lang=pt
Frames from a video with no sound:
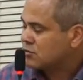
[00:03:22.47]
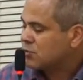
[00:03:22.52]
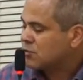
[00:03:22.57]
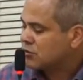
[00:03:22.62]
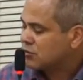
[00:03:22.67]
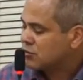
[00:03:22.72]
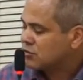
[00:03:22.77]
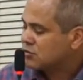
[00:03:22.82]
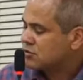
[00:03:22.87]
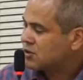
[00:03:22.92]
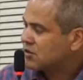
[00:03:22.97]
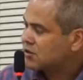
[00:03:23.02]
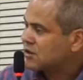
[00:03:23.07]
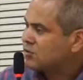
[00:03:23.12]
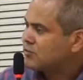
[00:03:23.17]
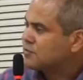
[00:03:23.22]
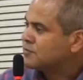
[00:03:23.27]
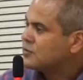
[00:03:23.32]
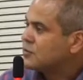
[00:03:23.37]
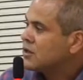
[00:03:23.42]
Produtos que
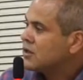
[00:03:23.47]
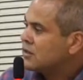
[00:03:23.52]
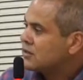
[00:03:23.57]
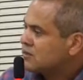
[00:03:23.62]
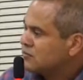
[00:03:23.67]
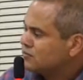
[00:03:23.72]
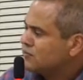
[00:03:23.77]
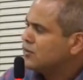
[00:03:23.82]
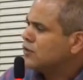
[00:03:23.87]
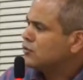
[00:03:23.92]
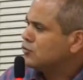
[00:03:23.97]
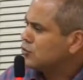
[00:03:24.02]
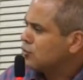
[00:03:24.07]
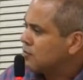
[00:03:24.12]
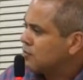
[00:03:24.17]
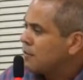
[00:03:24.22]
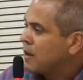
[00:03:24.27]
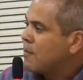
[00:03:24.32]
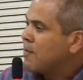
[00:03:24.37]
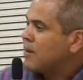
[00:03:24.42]
estão
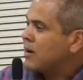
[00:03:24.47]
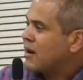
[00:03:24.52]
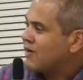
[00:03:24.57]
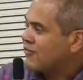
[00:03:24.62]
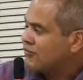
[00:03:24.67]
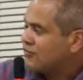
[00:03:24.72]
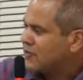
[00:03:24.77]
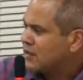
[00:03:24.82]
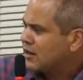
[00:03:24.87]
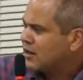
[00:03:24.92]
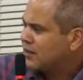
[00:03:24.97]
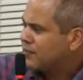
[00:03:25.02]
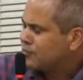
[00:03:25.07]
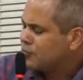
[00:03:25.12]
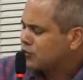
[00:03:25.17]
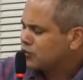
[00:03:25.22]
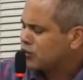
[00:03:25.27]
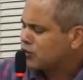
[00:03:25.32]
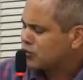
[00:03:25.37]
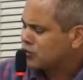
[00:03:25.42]
vindo para a feira
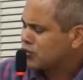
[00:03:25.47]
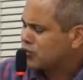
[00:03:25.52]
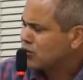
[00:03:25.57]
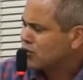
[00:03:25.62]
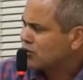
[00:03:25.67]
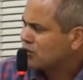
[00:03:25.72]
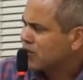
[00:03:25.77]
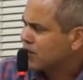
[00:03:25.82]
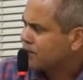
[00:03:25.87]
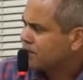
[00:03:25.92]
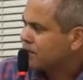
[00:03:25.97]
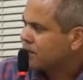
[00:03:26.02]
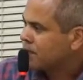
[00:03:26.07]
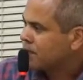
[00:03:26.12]
noturna,